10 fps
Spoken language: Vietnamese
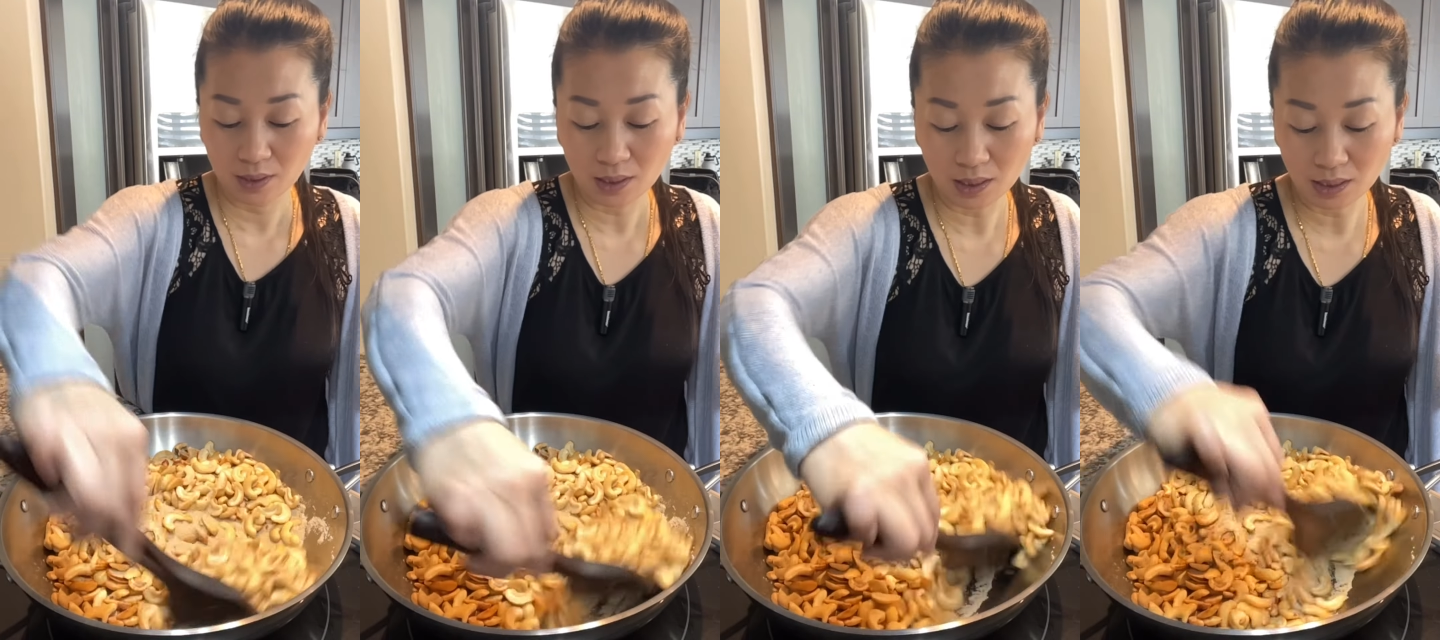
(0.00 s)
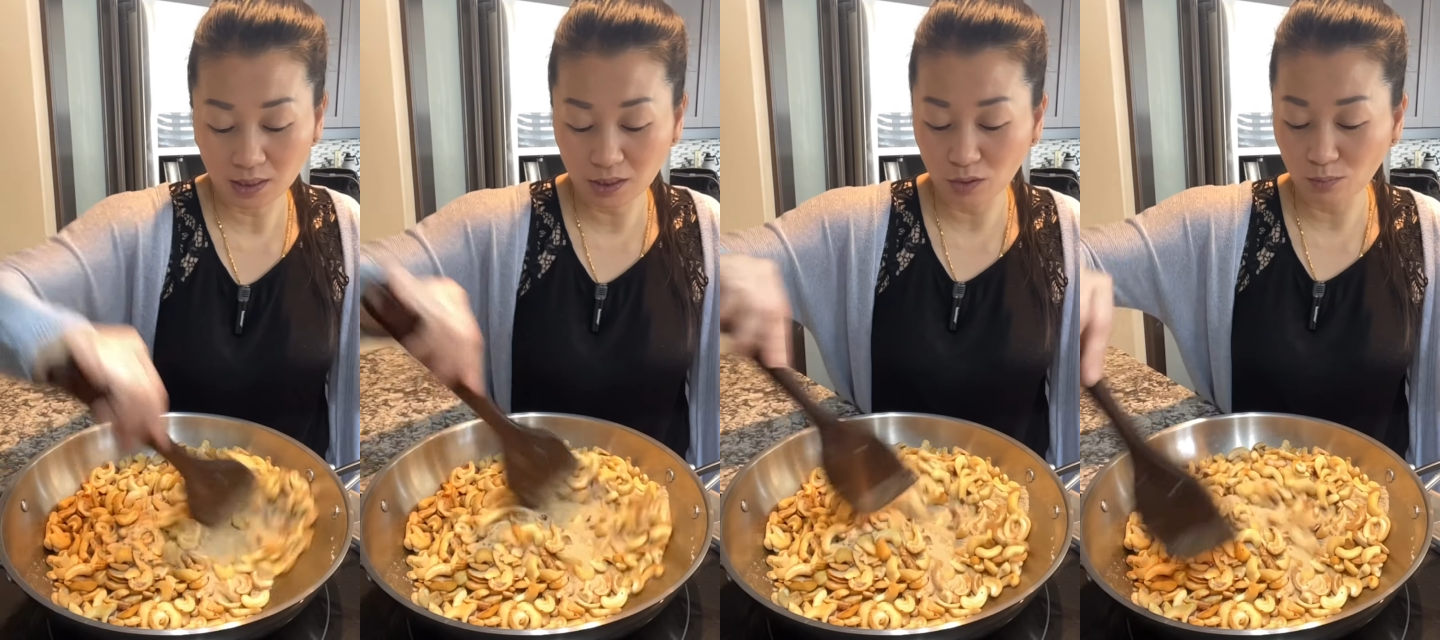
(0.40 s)
lấy
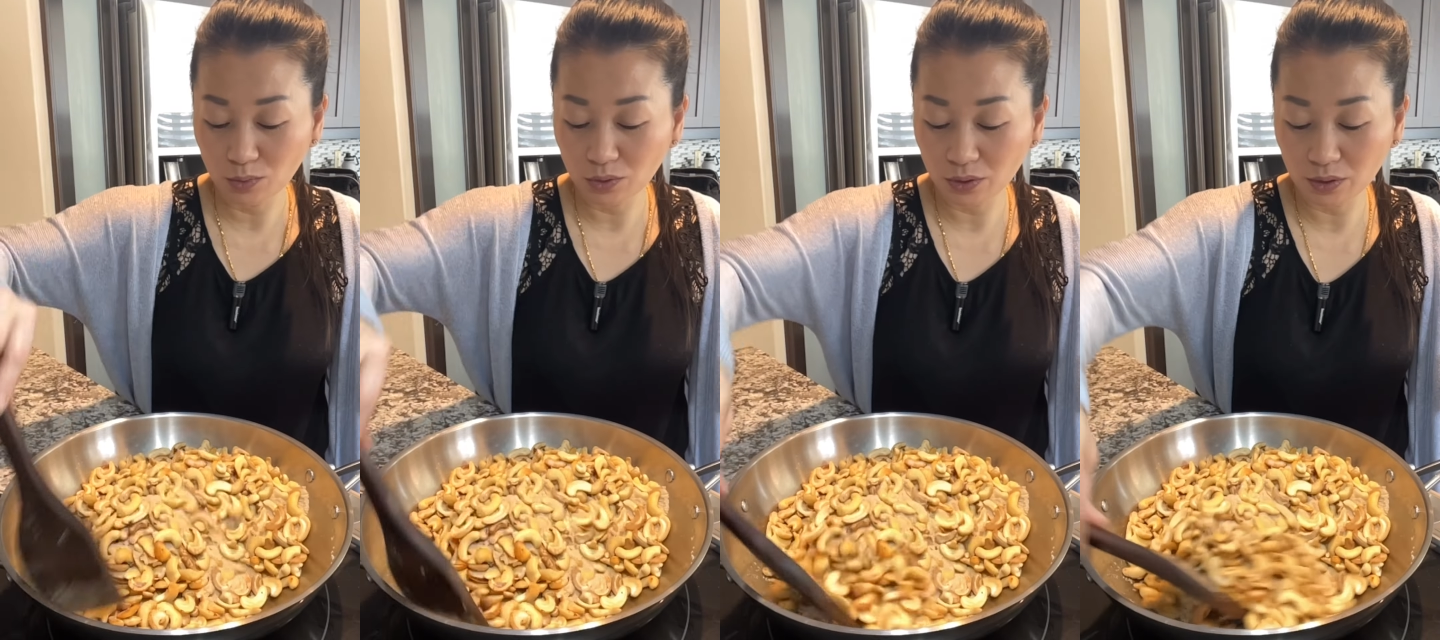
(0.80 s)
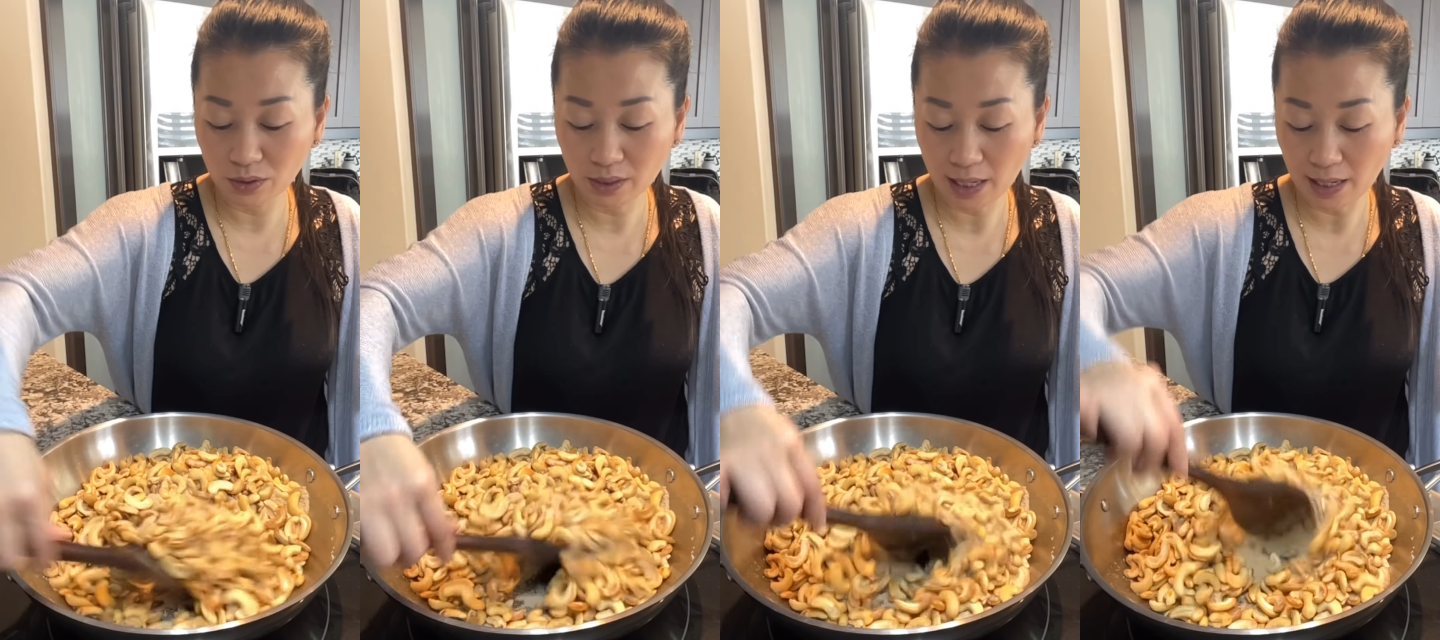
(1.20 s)
khi ông vô
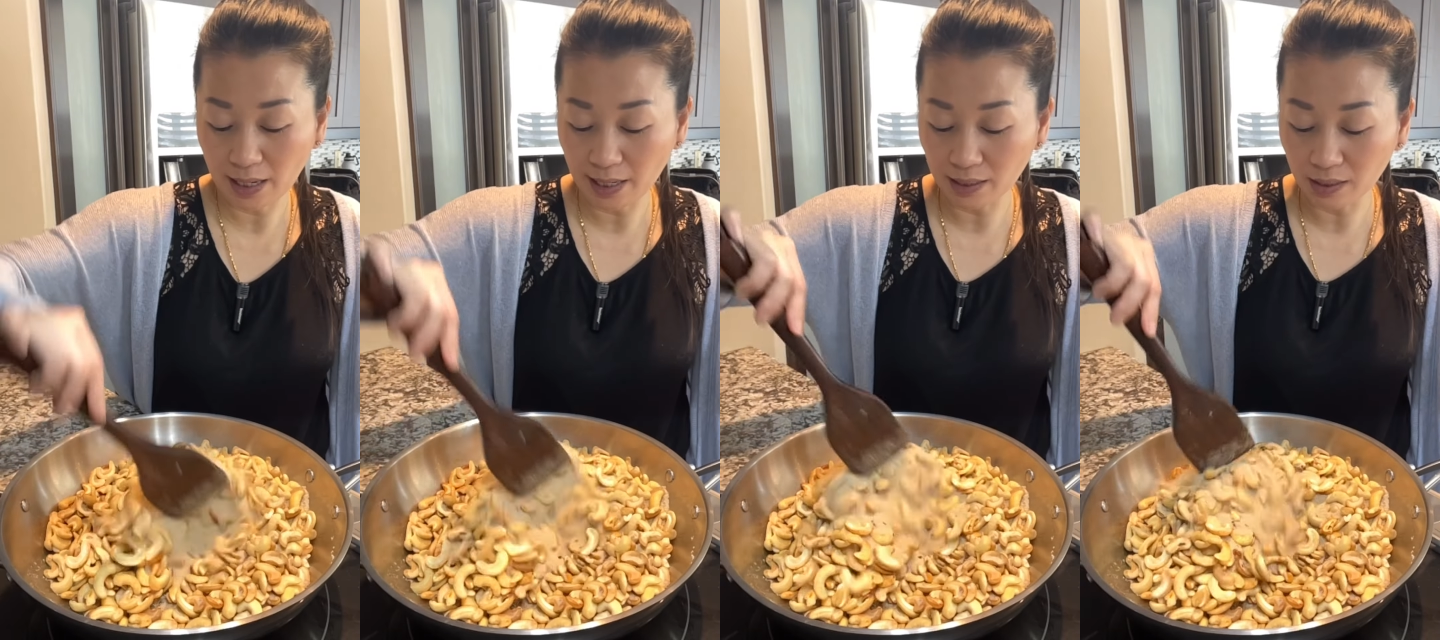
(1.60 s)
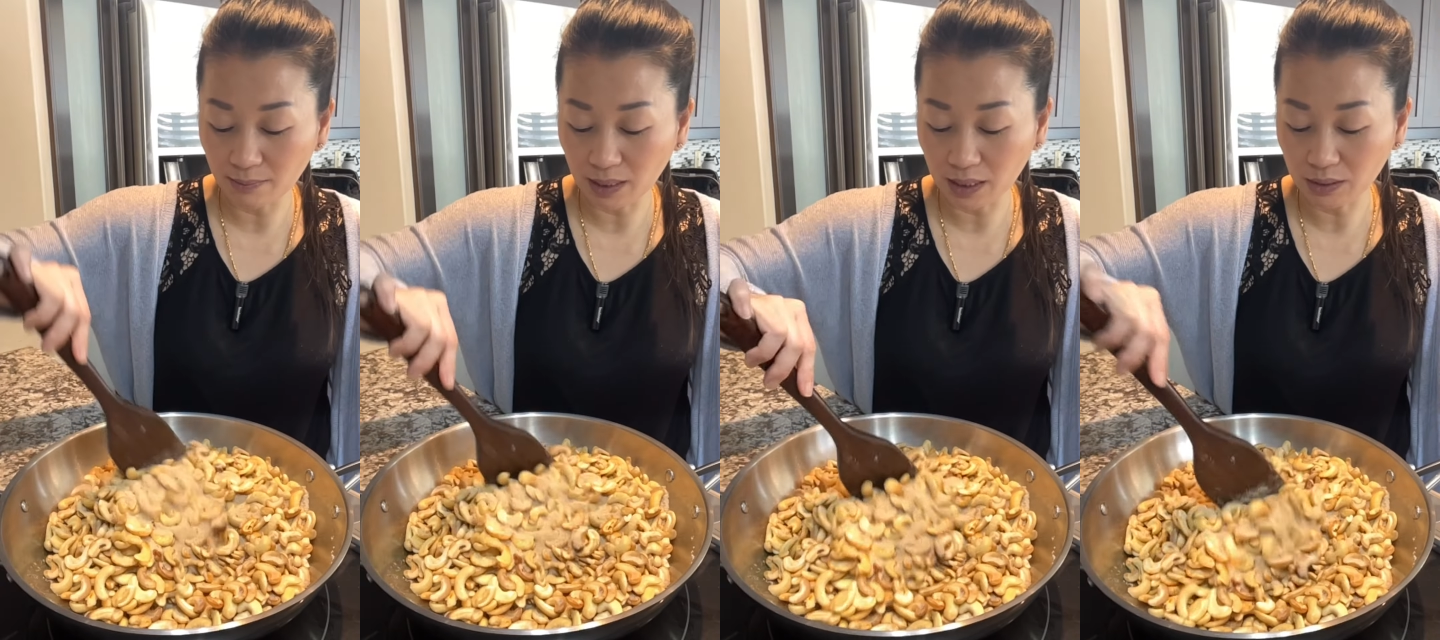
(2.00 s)
hạt ấy
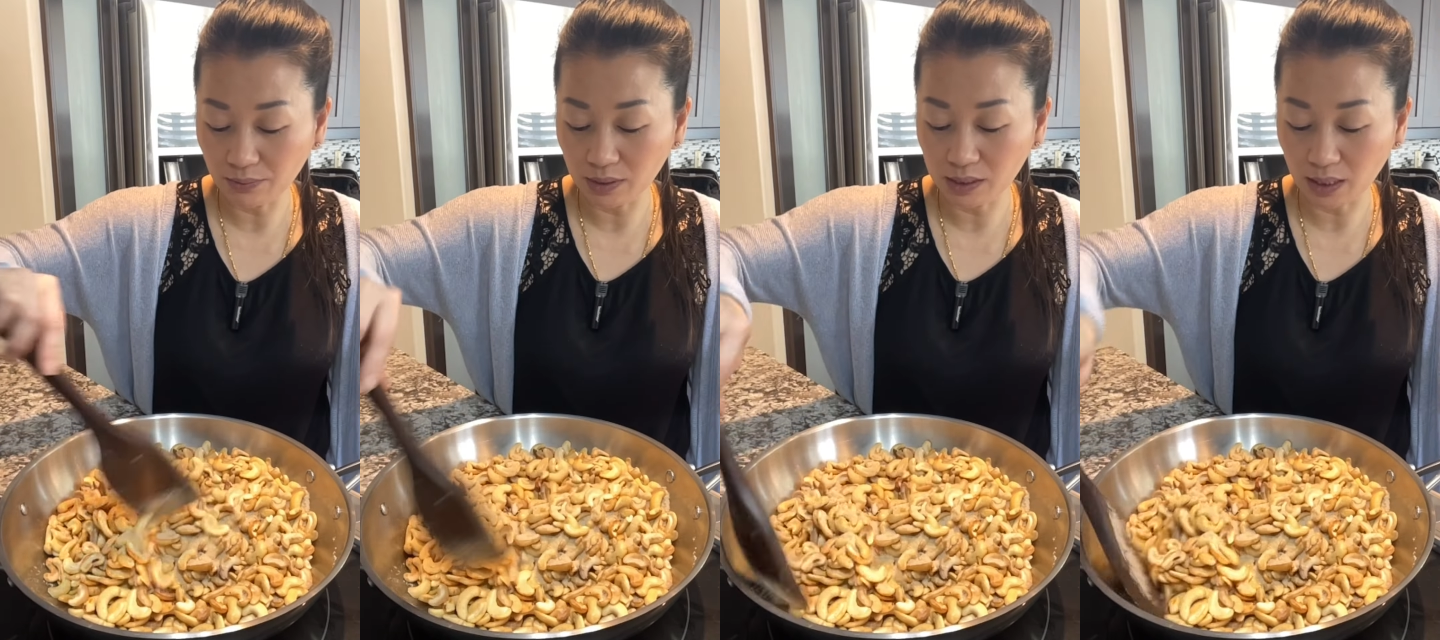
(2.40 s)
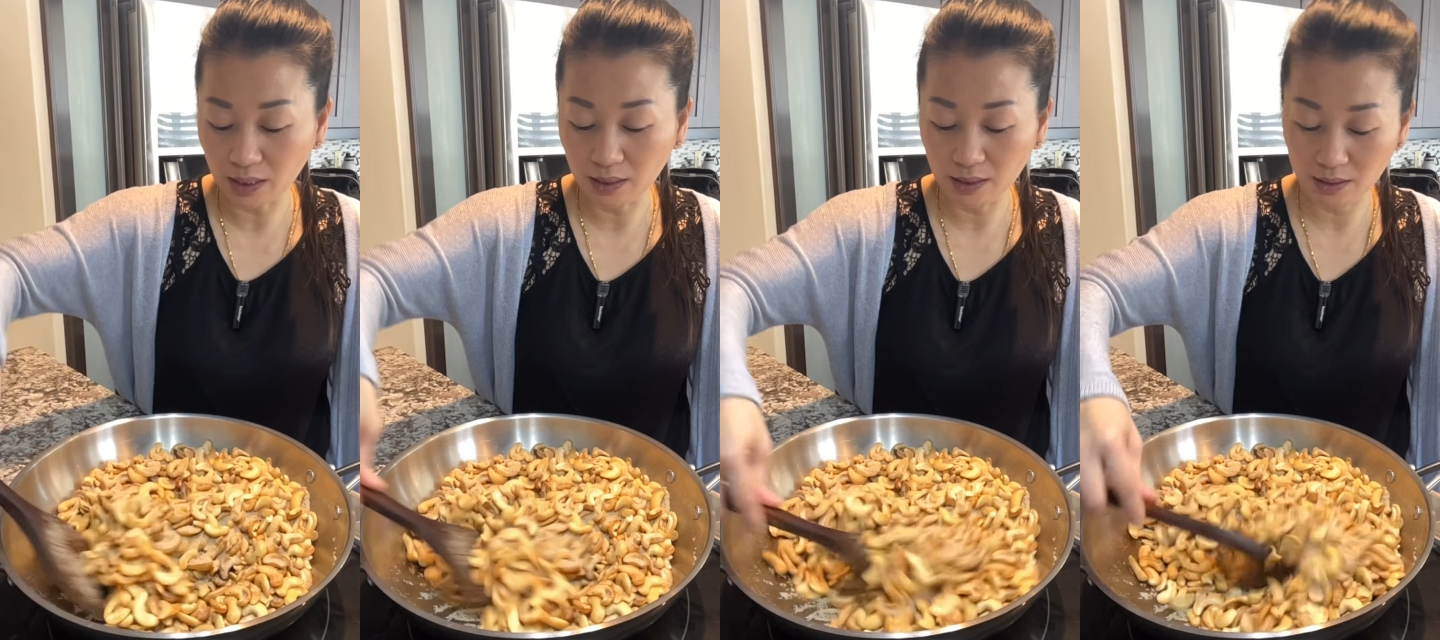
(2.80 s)
bạn cái thua chẳng ấy.